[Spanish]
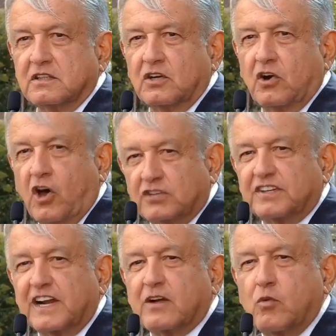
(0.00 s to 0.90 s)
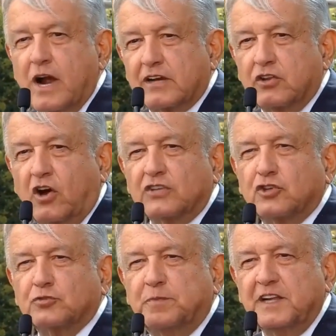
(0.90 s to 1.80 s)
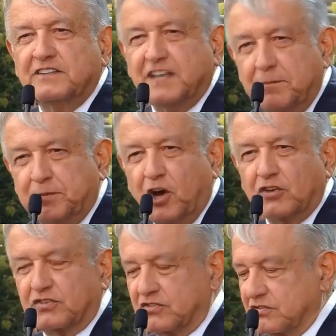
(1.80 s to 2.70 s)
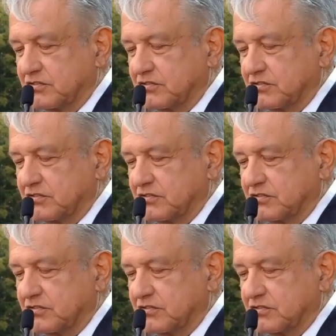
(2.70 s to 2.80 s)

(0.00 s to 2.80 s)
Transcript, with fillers: Los recuerdo esos principios.